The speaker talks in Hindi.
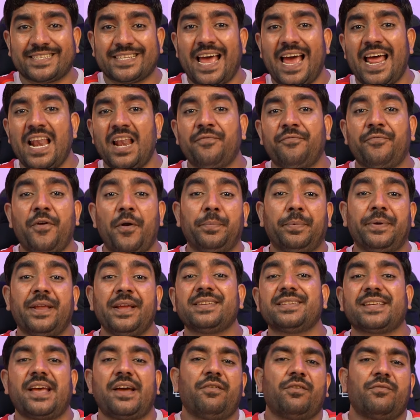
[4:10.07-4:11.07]
सेल
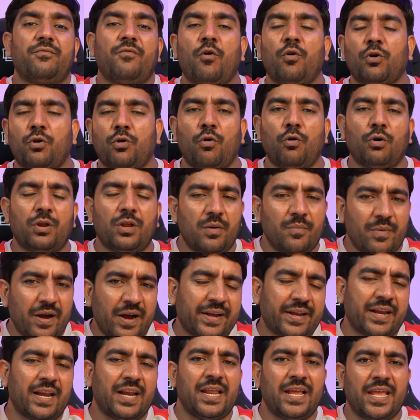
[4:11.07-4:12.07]
फिफ्टी सेवन वोट आवर की
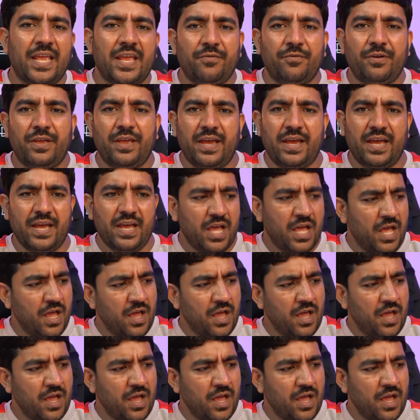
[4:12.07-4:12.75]
बैटरी लगी हुई है